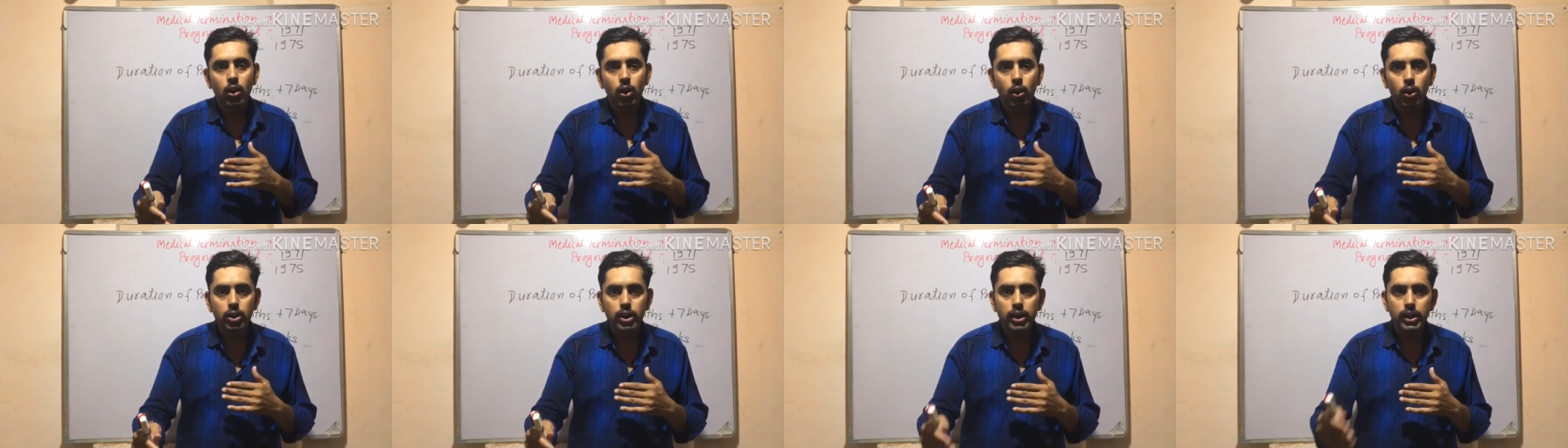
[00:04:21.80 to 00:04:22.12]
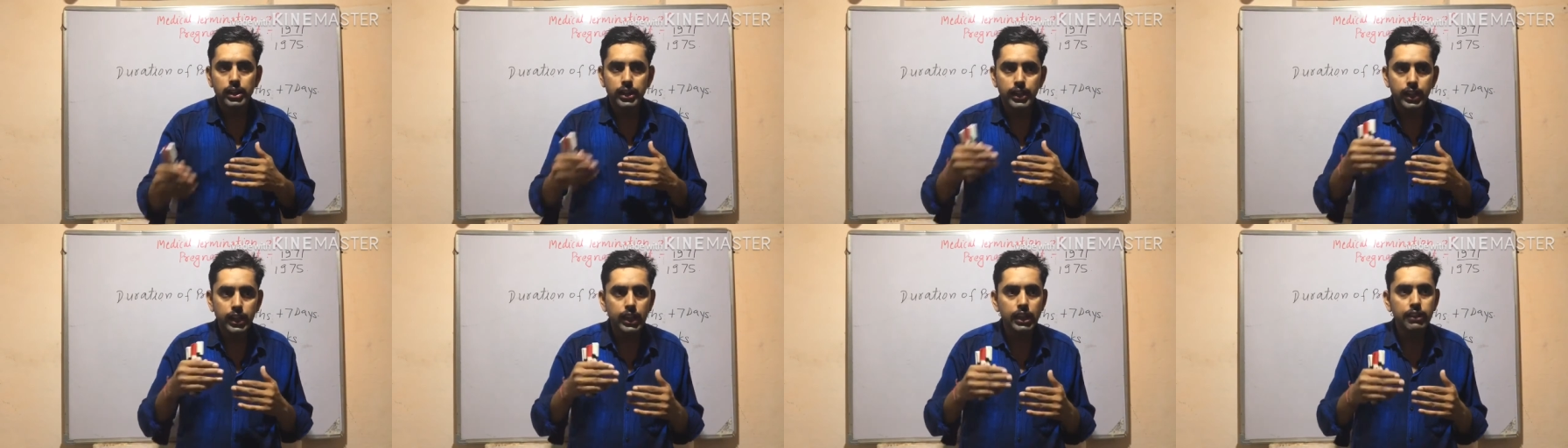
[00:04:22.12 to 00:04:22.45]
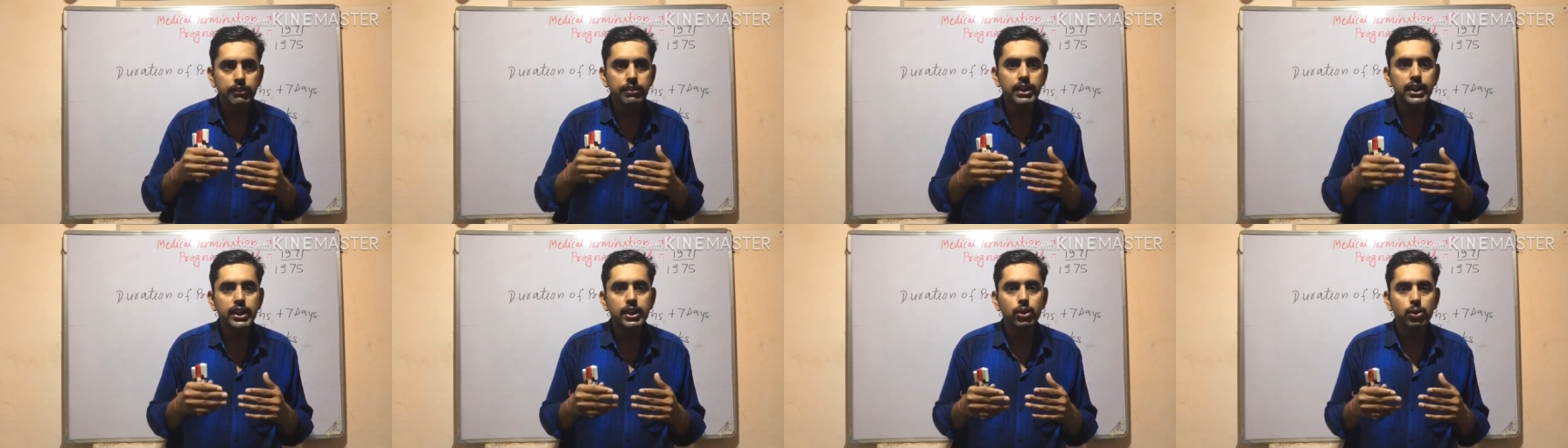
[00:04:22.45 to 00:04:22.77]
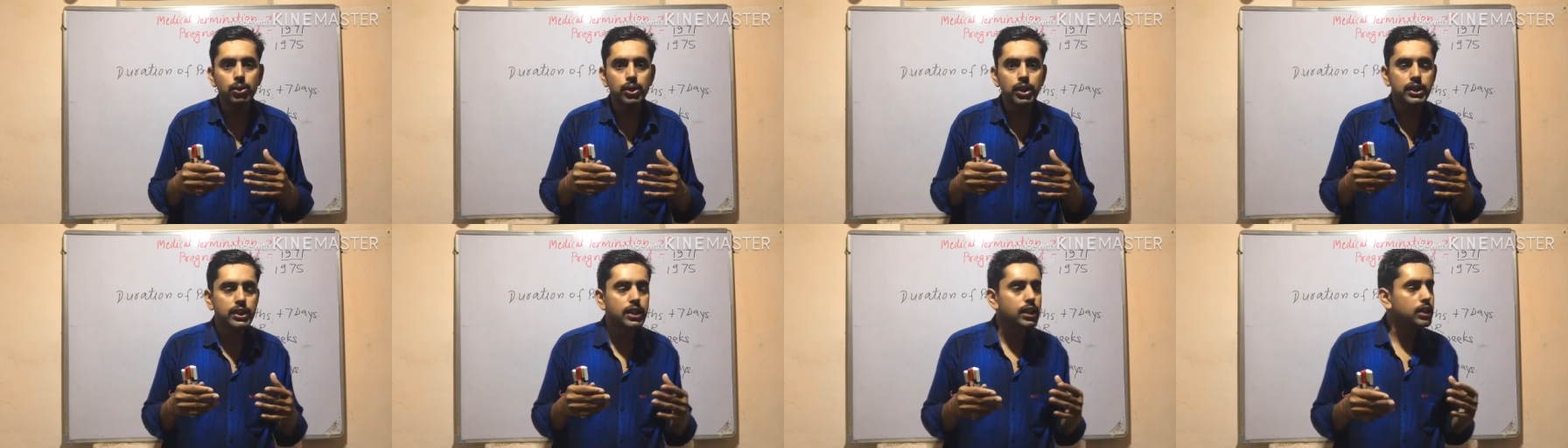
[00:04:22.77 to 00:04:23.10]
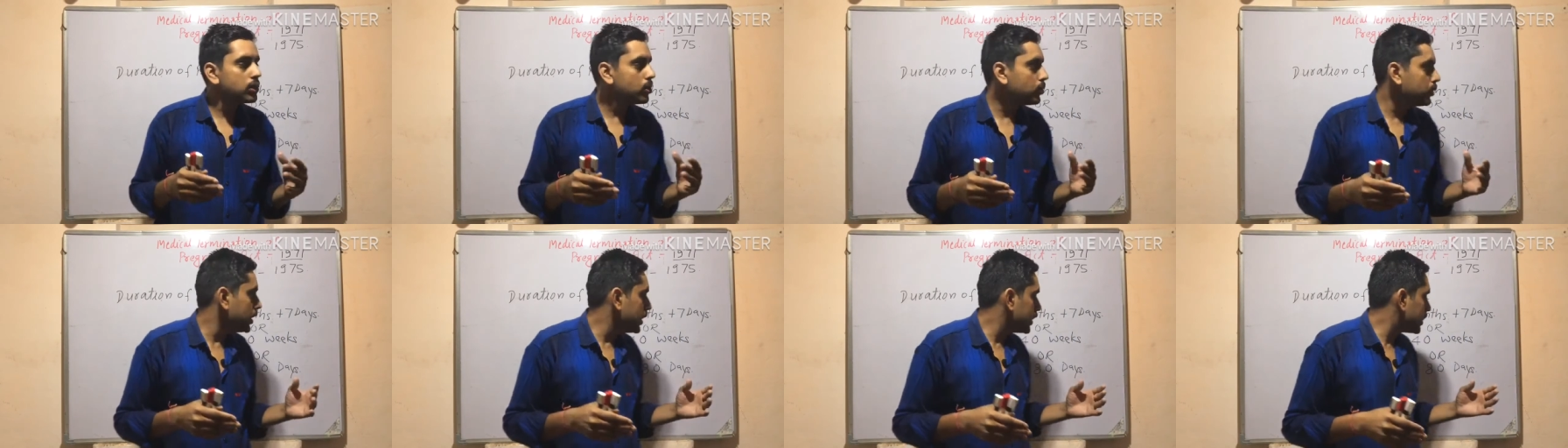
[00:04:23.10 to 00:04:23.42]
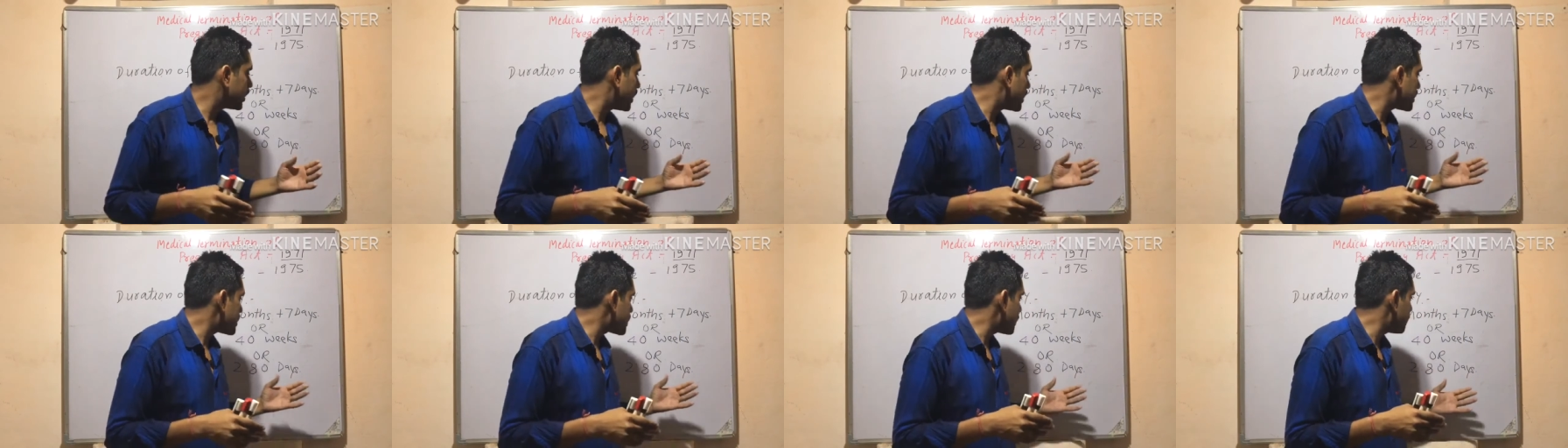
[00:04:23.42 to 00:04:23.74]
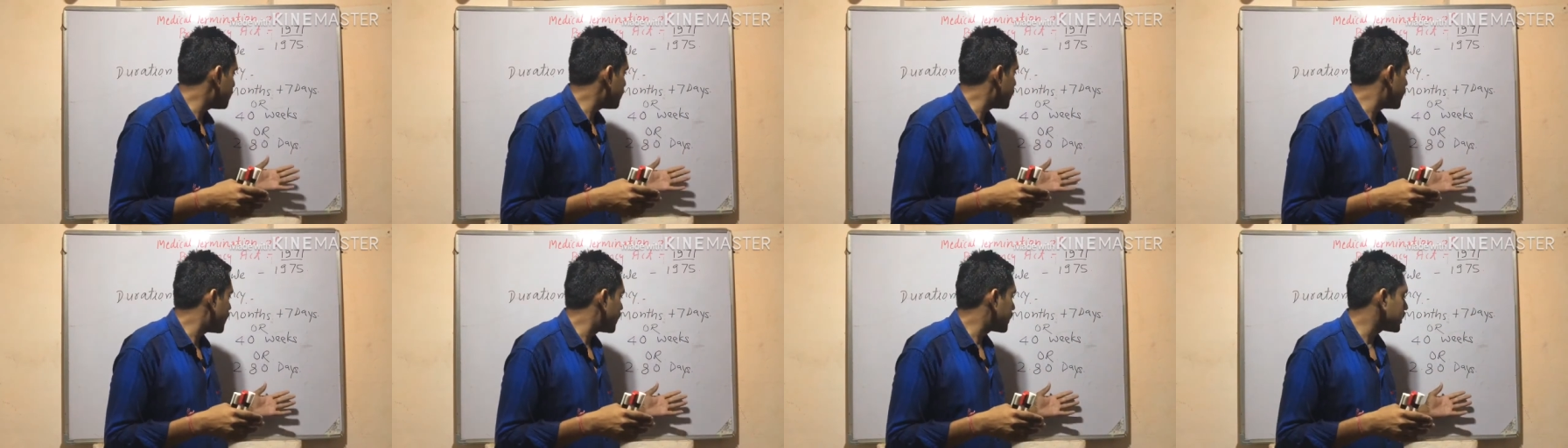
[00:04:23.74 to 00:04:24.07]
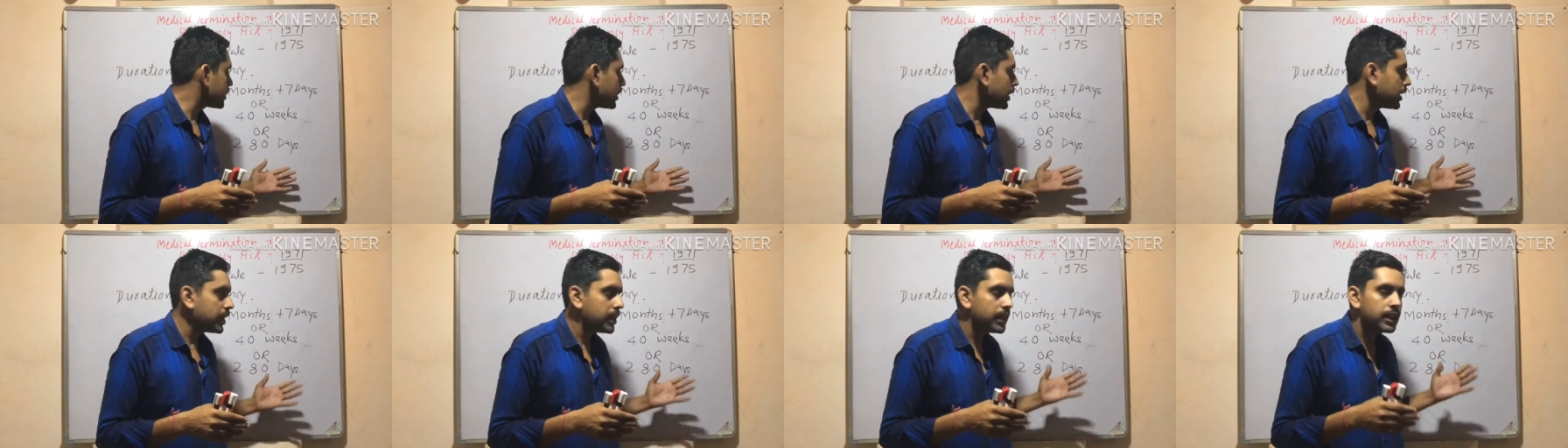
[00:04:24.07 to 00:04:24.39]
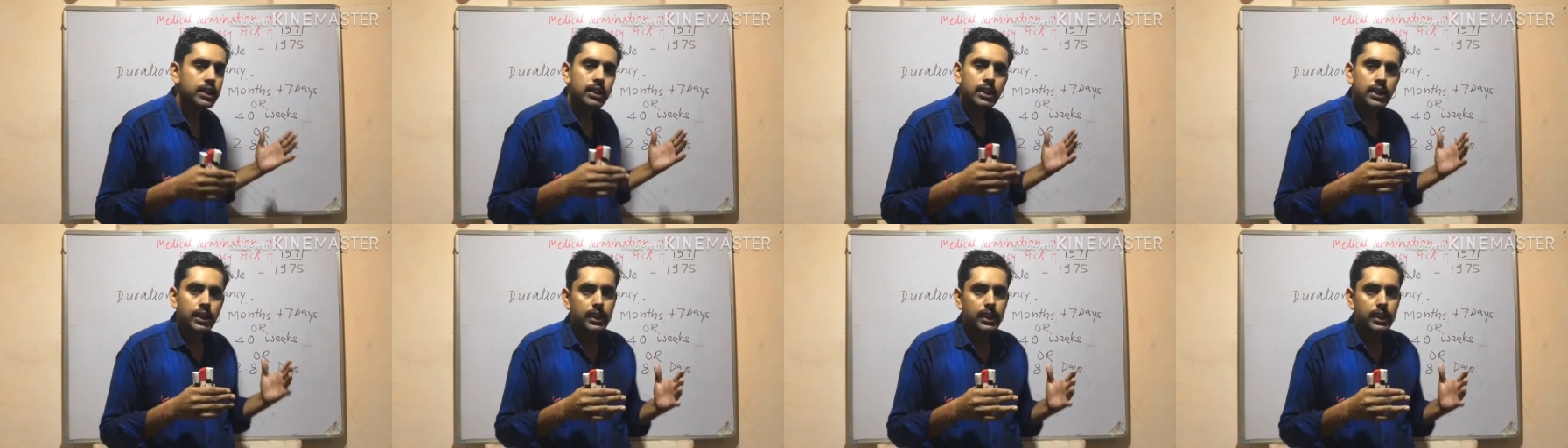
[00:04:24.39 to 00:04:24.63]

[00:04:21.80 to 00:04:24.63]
और डिलीवरी होने तक तो इतना समय लगता है